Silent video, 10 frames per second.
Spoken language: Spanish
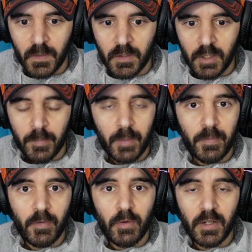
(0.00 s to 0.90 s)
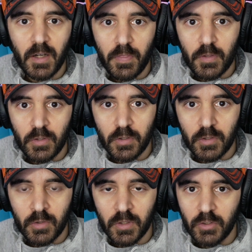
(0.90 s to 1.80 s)
Que para empezar una relación
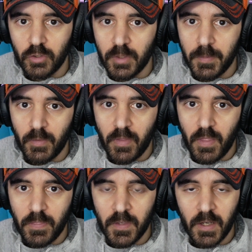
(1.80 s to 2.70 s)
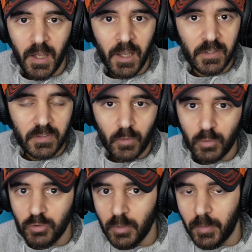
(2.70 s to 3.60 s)
no es lo típico de decir, ay, te
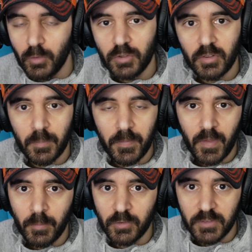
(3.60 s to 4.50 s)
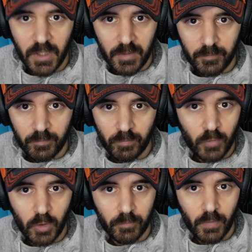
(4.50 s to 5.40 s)
gusto, me gustas, empezamos ya.
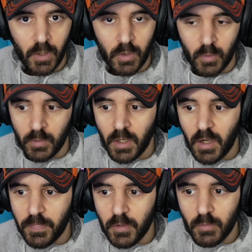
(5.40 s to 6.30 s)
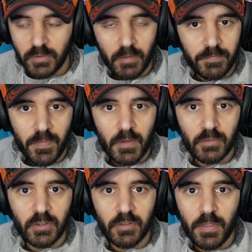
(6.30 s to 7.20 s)
No. Una relación no es tan fácil, no es
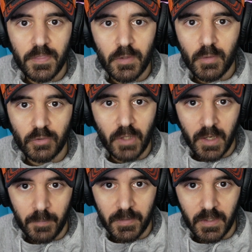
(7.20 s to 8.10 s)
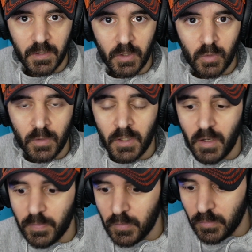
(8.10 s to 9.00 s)
tan sencillo y no es tan rápida. Una
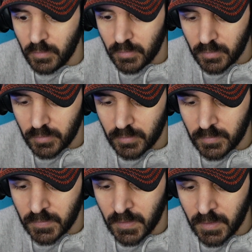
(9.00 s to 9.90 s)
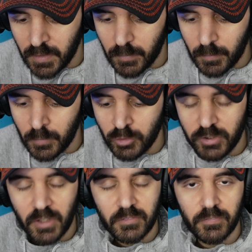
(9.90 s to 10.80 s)
relación tiene
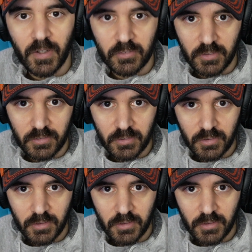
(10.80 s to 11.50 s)
muchas fases.